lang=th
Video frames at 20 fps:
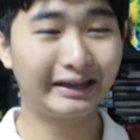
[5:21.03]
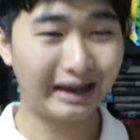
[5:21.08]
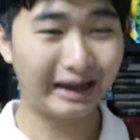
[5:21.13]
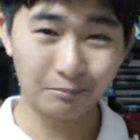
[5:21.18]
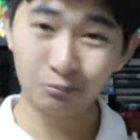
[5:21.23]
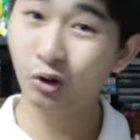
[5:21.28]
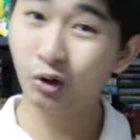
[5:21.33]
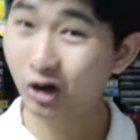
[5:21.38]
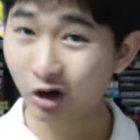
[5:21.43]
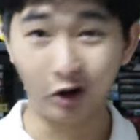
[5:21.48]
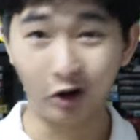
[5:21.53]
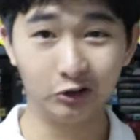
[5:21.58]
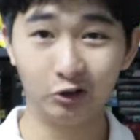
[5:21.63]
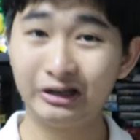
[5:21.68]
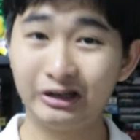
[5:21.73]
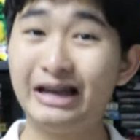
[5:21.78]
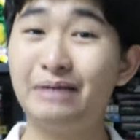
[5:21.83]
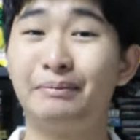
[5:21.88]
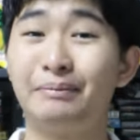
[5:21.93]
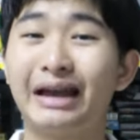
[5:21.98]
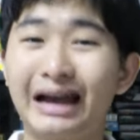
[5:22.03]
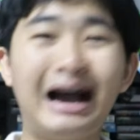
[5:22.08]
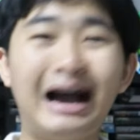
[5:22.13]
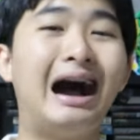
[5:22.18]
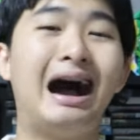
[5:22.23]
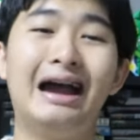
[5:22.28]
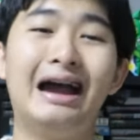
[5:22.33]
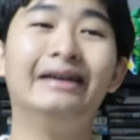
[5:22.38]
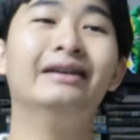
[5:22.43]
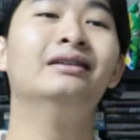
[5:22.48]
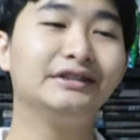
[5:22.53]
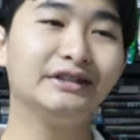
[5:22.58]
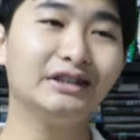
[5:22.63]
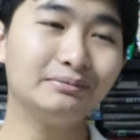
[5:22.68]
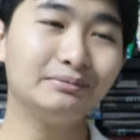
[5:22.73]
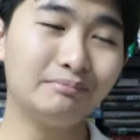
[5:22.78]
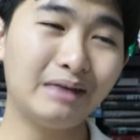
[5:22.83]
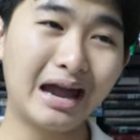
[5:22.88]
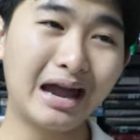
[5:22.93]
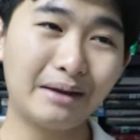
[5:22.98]
ขโมยของตรงเนี้ยไปขายซึ่
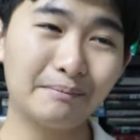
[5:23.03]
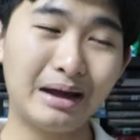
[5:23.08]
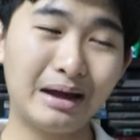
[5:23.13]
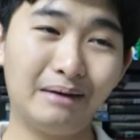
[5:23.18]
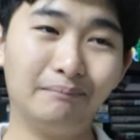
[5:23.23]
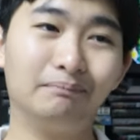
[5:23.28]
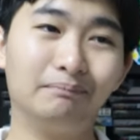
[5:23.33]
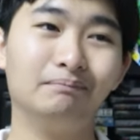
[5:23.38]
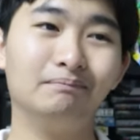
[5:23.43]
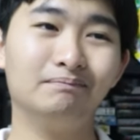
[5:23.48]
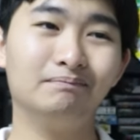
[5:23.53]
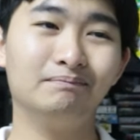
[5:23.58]
งแม่งแบบ